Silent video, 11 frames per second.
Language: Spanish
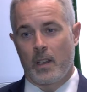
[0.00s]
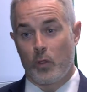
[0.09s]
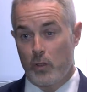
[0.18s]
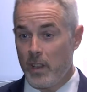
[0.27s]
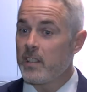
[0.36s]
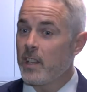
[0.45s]
En
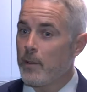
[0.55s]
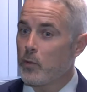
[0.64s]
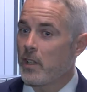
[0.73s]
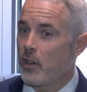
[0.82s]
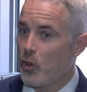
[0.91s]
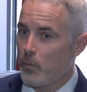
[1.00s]
Euskadi tenemos
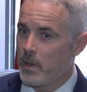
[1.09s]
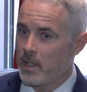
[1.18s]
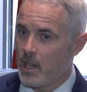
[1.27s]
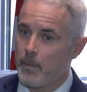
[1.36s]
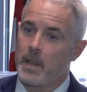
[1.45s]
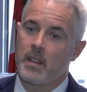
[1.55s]
enormes
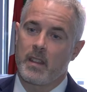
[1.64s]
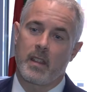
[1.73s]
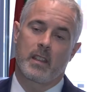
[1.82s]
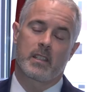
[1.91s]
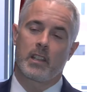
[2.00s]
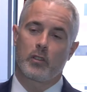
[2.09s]

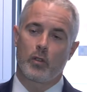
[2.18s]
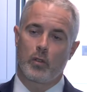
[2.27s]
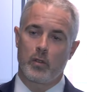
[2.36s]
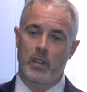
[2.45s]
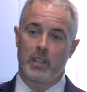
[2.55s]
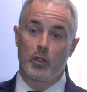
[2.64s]
capacidades,
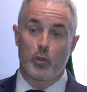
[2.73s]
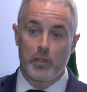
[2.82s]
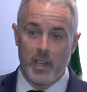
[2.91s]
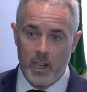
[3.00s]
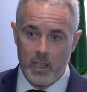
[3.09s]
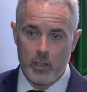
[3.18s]
tanto
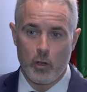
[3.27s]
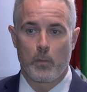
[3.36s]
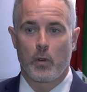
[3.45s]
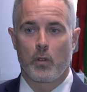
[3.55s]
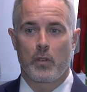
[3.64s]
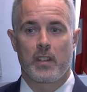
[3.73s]
industriales
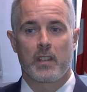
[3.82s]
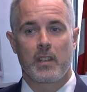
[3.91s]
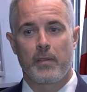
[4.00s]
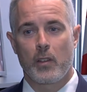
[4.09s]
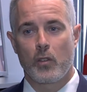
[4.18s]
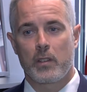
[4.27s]
como
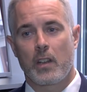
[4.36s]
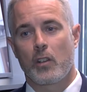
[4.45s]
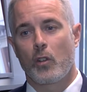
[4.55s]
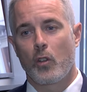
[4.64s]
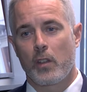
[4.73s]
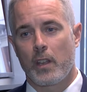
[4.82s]
científico y
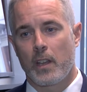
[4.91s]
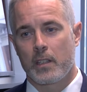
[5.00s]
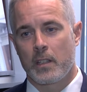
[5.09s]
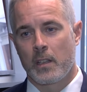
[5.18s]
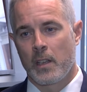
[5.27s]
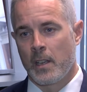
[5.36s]

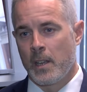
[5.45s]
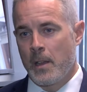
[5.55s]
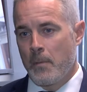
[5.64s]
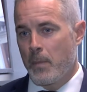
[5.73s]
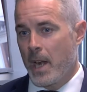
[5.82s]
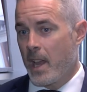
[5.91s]
tecnológicas,
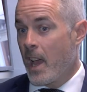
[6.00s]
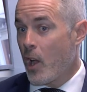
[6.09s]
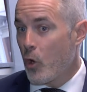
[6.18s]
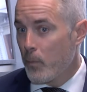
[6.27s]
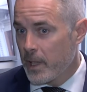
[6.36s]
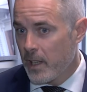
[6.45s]
para
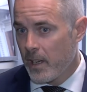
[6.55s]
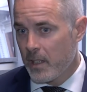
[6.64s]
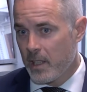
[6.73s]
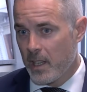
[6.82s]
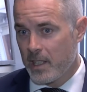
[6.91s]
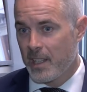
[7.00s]
acometer
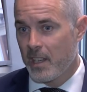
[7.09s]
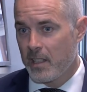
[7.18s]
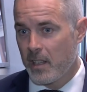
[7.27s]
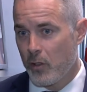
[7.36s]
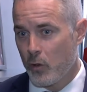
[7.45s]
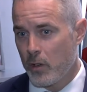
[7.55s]
estas
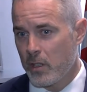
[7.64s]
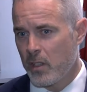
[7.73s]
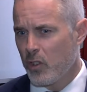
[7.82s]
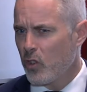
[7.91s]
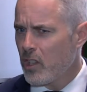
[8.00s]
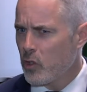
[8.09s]
transiciones,
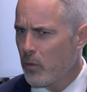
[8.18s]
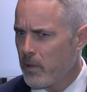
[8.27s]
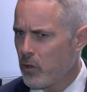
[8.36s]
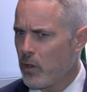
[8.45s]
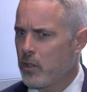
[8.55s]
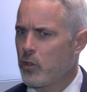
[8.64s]
no tanto
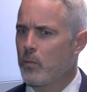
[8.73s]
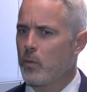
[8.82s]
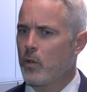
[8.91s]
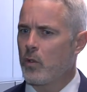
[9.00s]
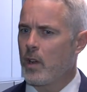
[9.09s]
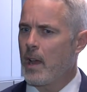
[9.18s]
viéndolas
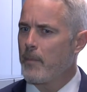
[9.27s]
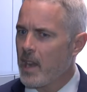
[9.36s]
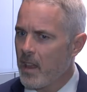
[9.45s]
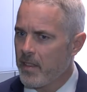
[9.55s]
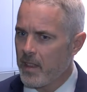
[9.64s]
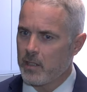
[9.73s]
como
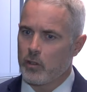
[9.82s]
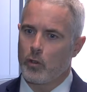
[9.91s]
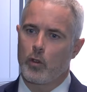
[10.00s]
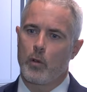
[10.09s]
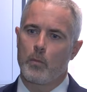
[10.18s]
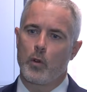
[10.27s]
amenazas o
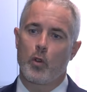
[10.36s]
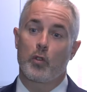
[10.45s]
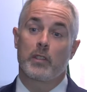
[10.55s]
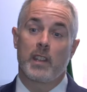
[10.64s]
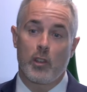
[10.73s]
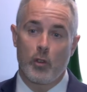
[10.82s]
como
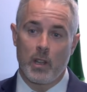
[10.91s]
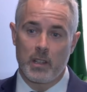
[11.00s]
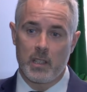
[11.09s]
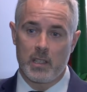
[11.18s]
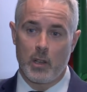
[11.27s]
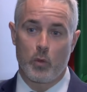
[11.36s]

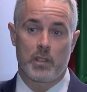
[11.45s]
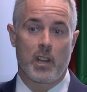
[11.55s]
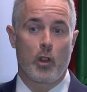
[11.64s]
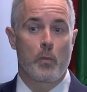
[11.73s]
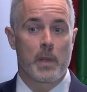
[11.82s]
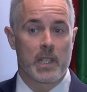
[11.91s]
condicionantes a nuestra
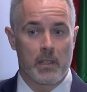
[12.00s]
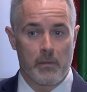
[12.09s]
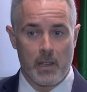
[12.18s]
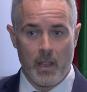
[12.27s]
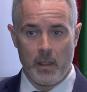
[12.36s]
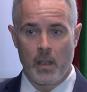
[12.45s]

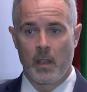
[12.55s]
competitividad,